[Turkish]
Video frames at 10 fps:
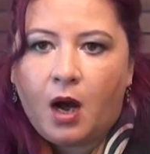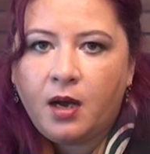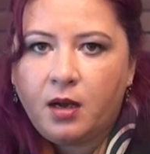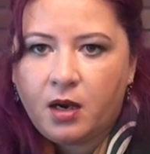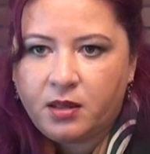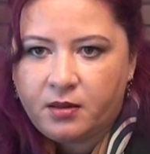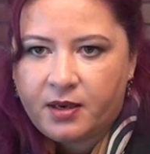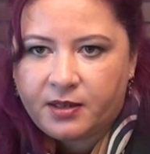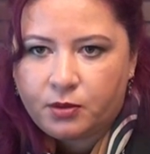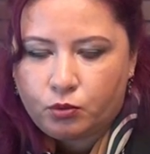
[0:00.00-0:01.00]
Ankara'dadır
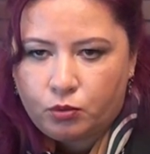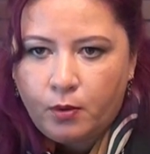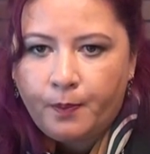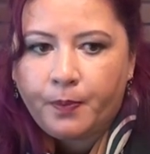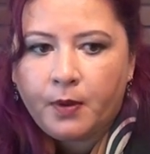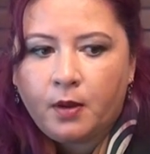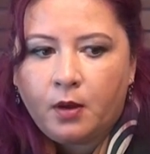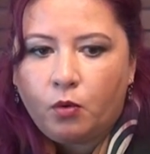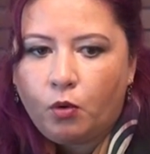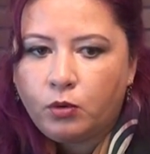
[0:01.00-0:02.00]
enstitü
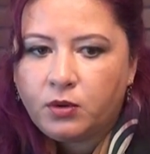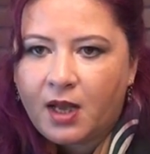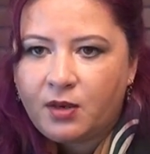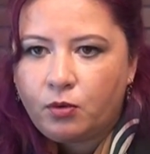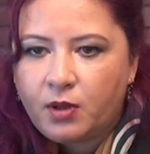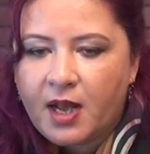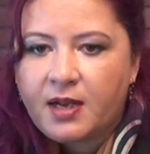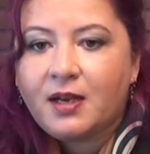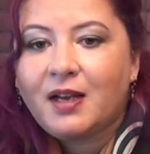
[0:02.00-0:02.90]
online olarak